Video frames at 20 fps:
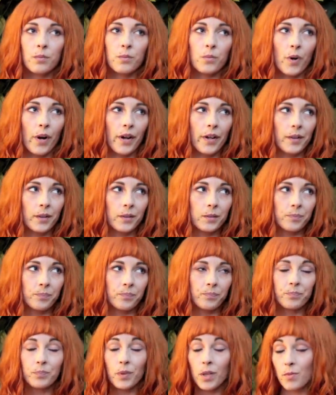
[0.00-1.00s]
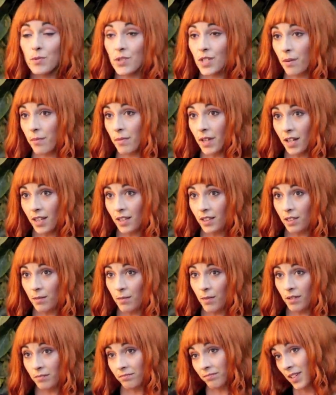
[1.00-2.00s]
Bueno, podemos cambiar de
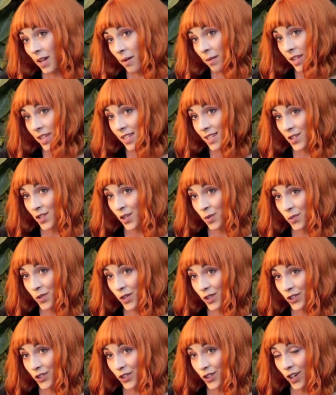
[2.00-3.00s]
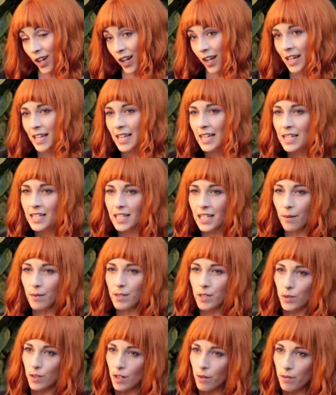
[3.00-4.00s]
tema. Realmente soy muy cotorra.
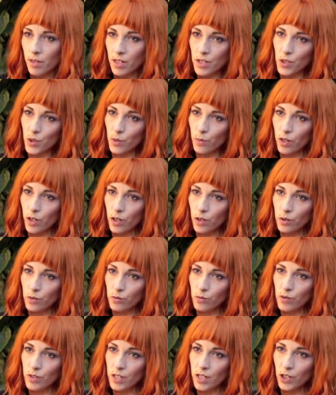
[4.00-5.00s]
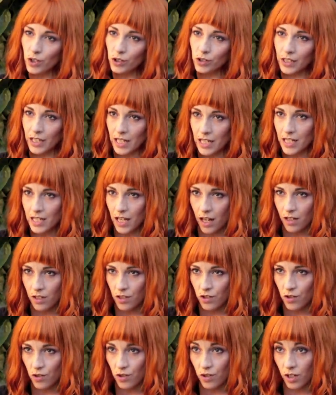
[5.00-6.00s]
¿Sabes que una vez estuve con un chico tres
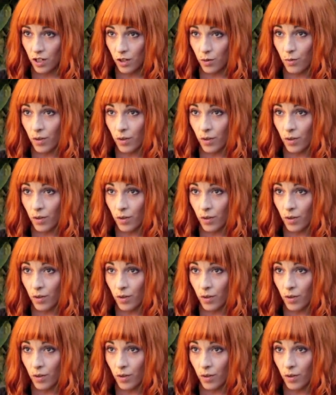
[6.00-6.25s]
años y